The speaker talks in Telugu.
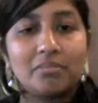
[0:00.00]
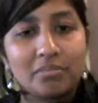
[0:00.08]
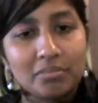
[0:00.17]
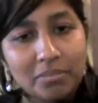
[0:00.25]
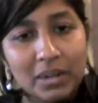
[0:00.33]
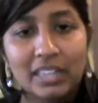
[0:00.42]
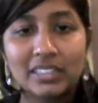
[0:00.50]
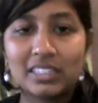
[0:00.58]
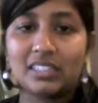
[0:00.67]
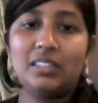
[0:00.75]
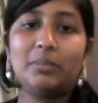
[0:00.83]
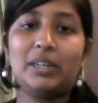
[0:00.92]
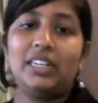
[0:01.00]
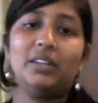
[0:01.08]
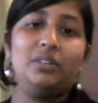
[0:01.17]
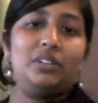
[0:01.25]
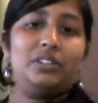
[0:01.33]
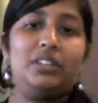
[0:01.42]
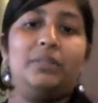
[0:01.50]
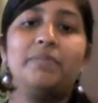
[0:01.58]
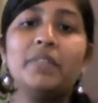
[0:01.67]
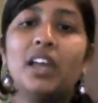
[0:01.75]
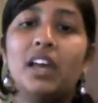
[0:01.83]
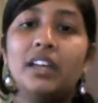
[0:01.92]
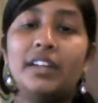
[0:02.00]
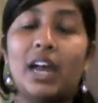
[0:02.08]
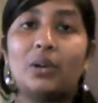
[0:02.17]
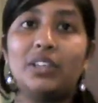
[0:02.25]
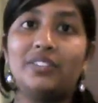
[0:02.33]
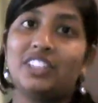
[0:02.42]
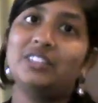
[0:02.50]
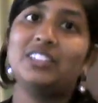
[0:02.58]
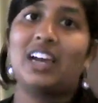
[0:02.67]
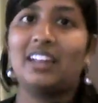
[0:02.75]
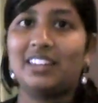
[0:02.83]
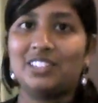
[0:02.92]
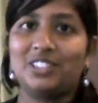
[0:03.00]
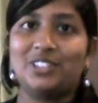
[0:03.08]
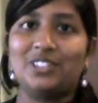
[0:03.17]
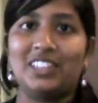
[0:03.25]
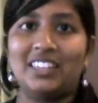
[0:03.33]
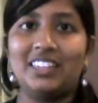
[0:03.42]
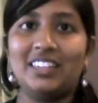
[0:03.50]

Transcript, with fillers: ప్రాంతిని బట్టి ఉంటుంది నాకు ఈ విషయం చాలా నచ్చుతుంది